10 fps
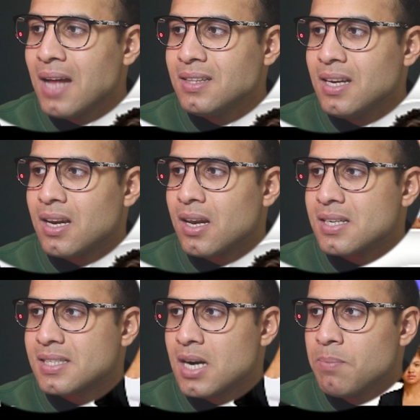عندي
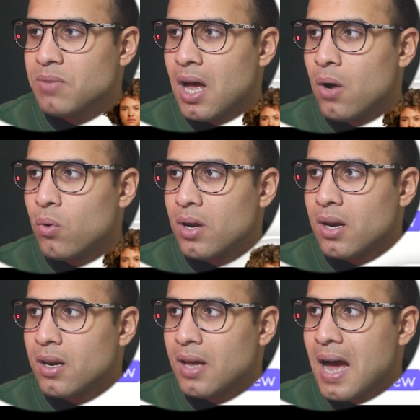للسكريبت او
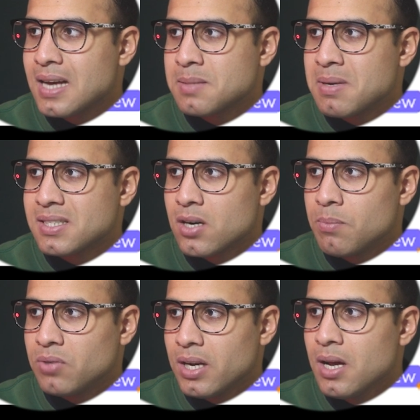حاجه اسمها
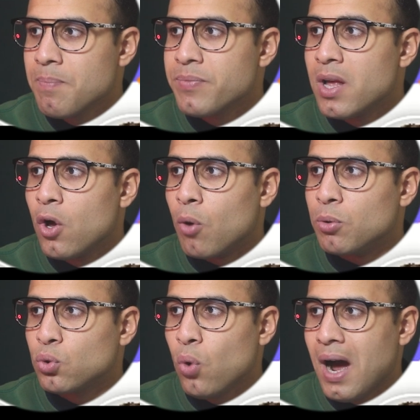سكريبت هنا
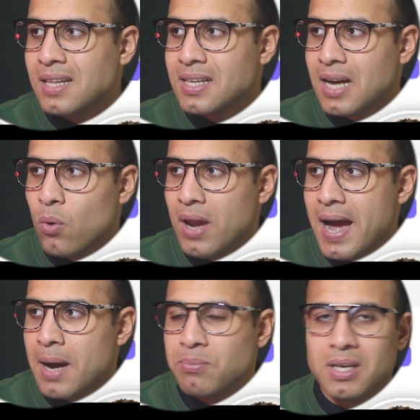وبتروح عندك اول
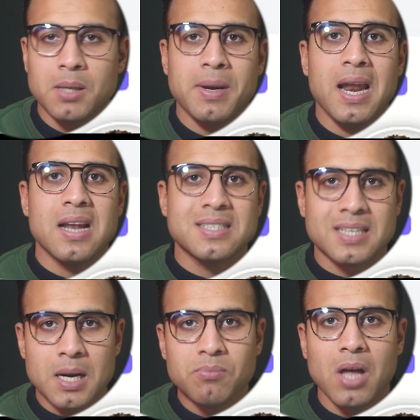حاجه بتكتب هنا
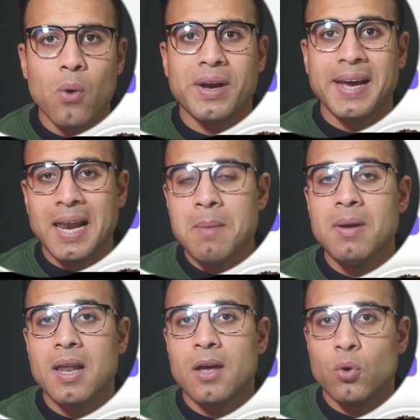السكريبت او الكلام
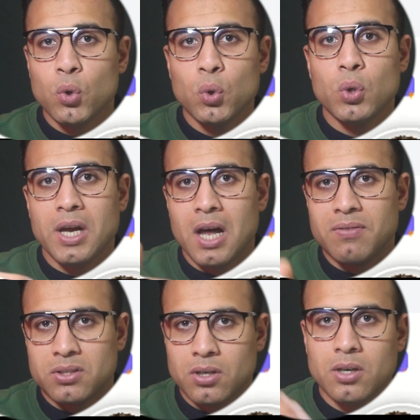اللي هيقوله
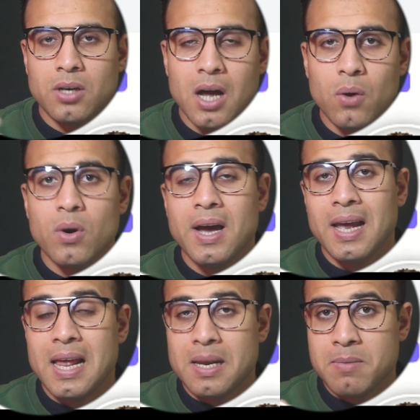الافاتار او
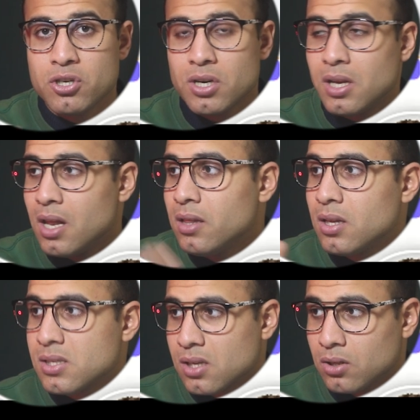الانيميشن اللي
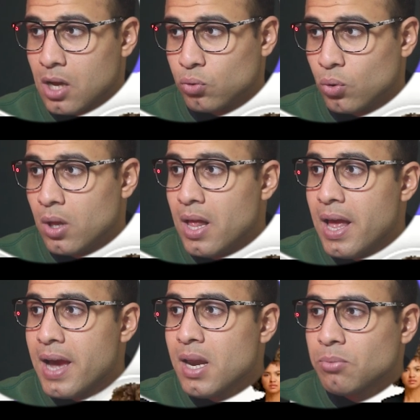انت صنعته
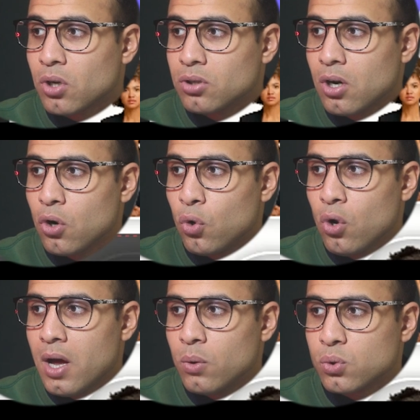هنا بتختار اللغه